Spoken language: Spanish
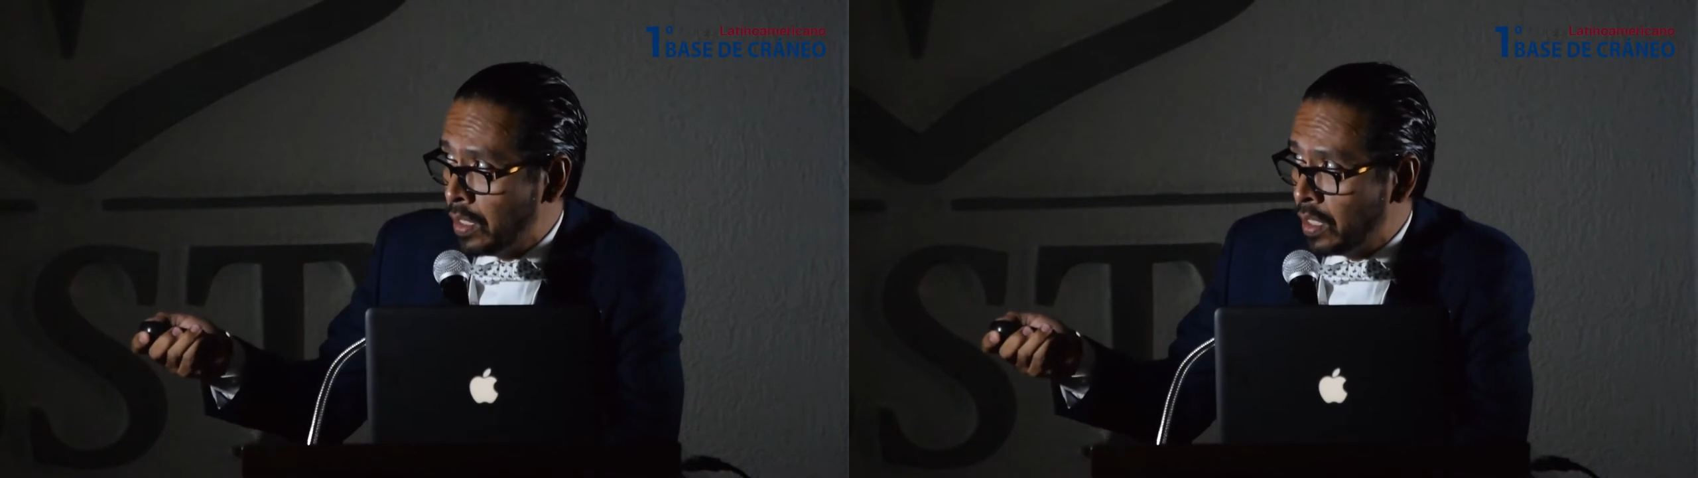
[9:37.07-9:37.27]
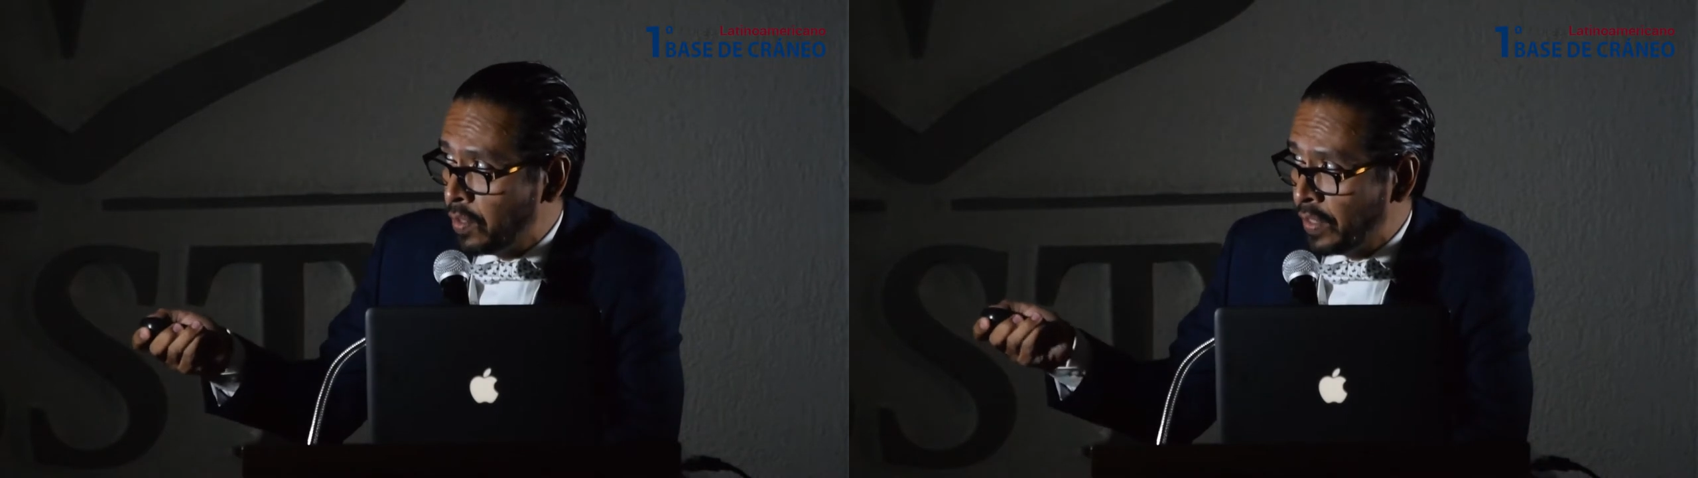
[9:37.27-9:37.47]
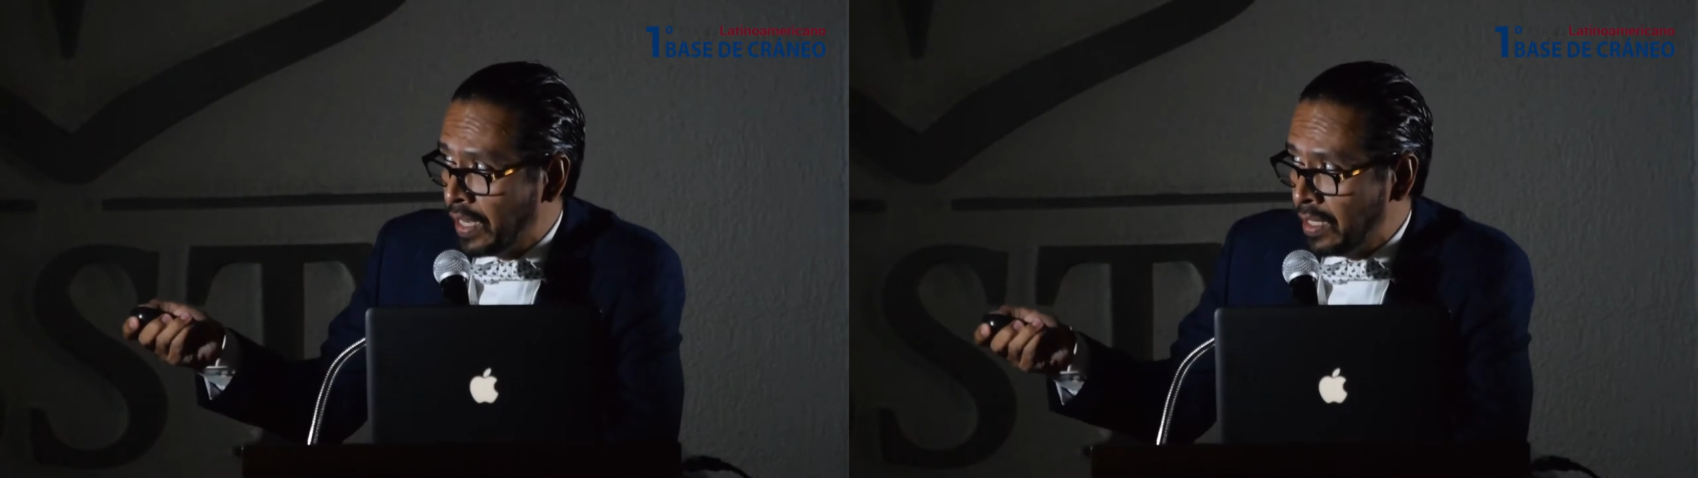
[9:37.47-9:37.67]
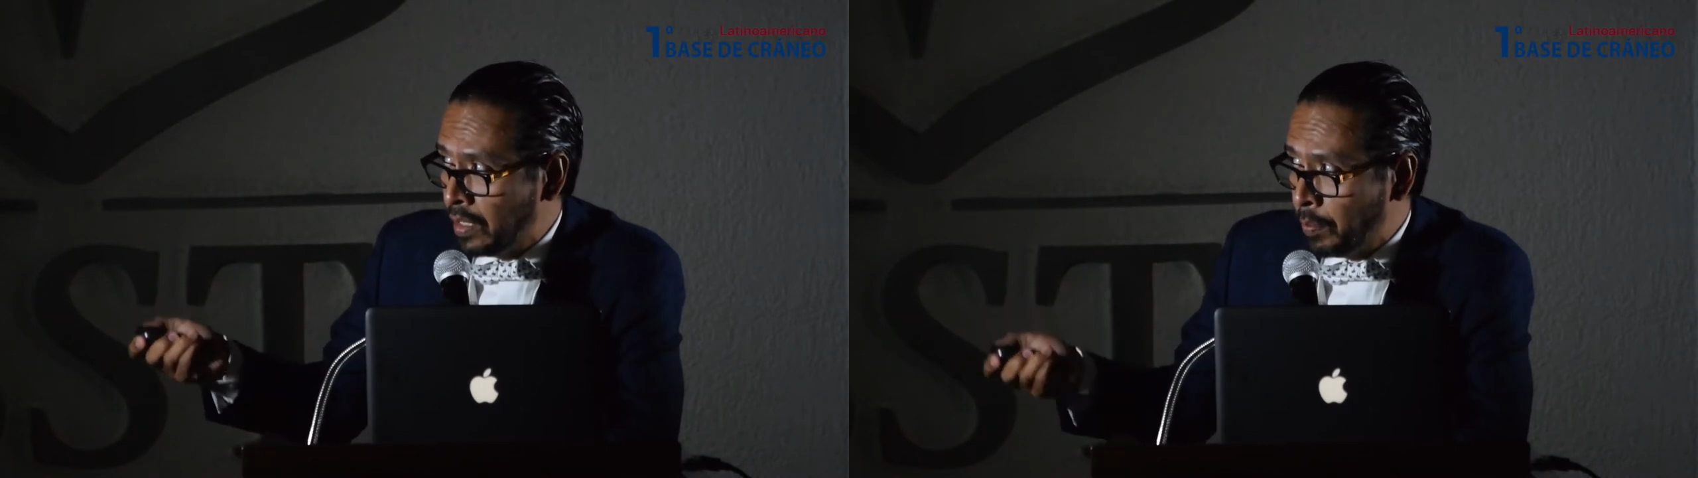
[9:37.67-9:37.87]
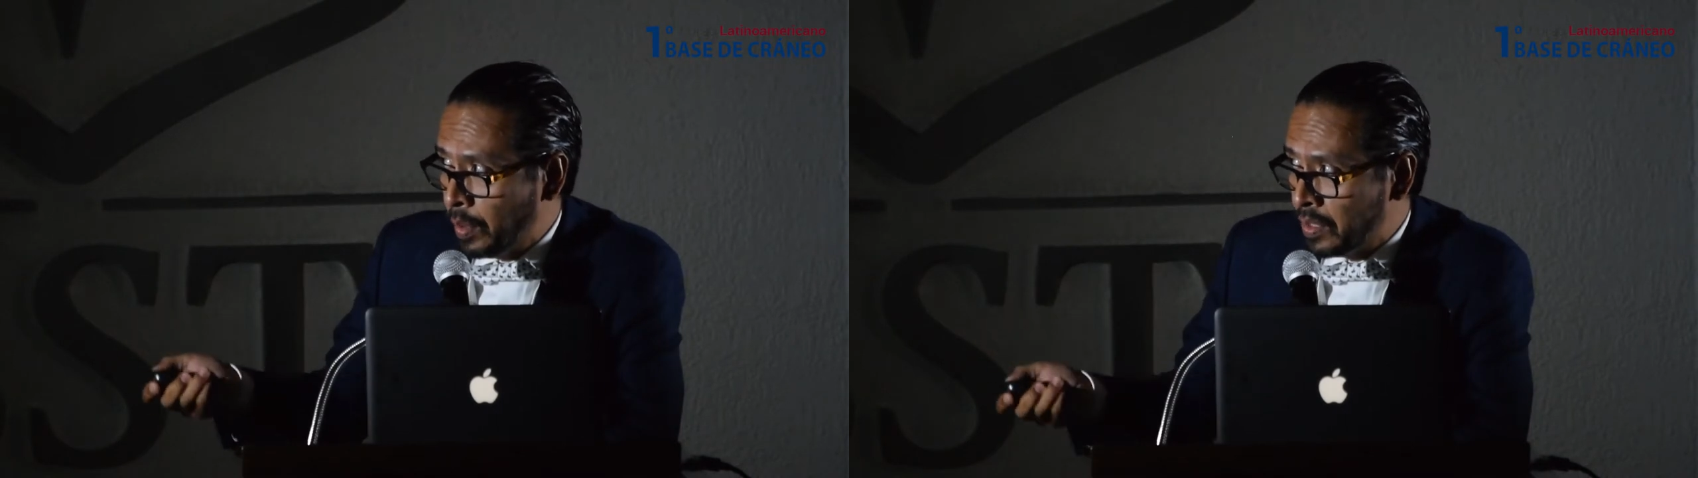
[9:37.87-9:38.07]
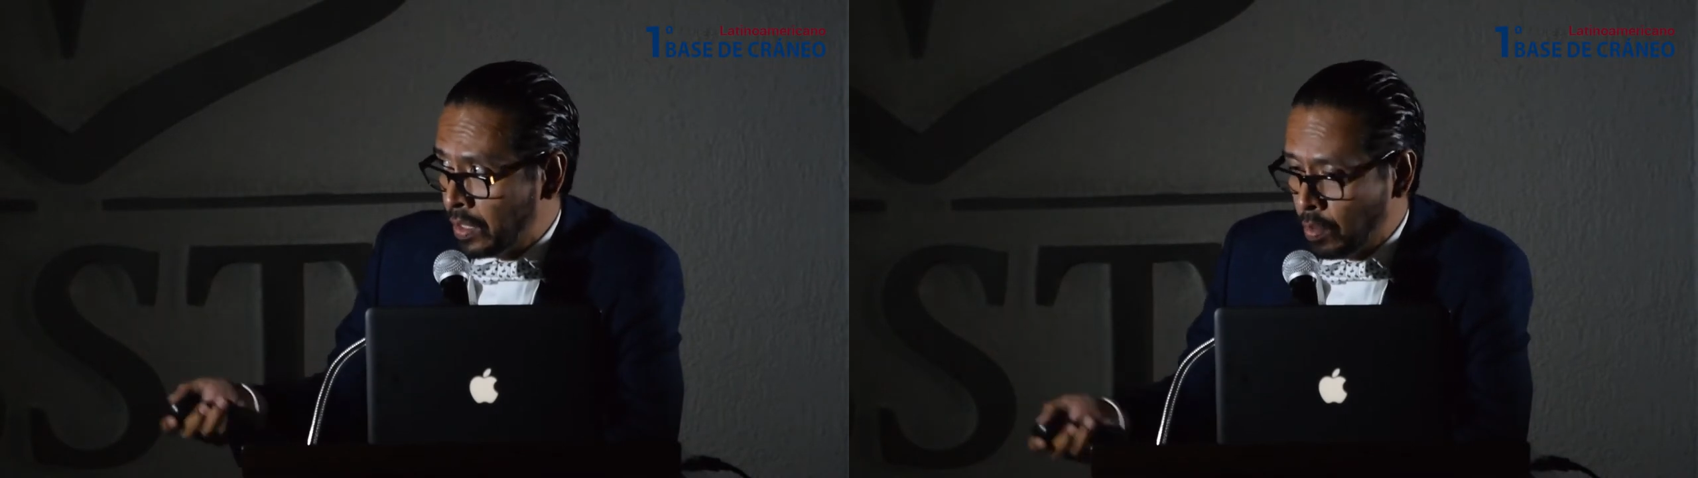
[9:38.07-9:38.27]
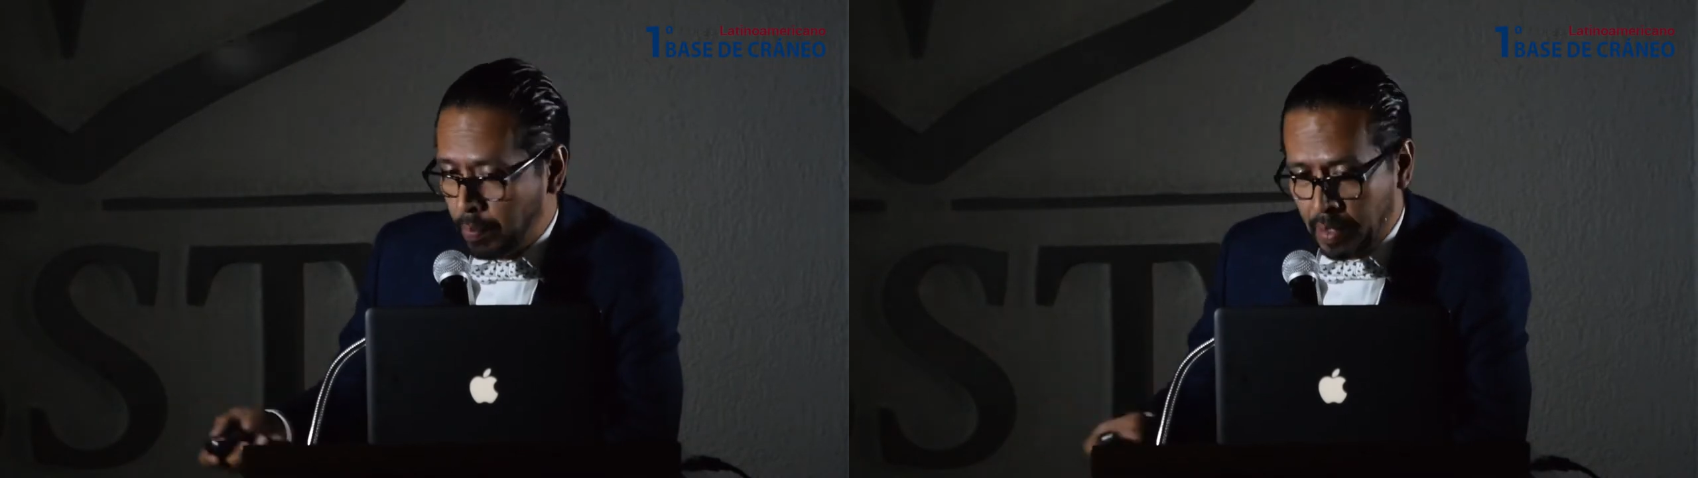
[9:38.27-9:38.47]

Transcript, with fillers: identificar el tipo de seno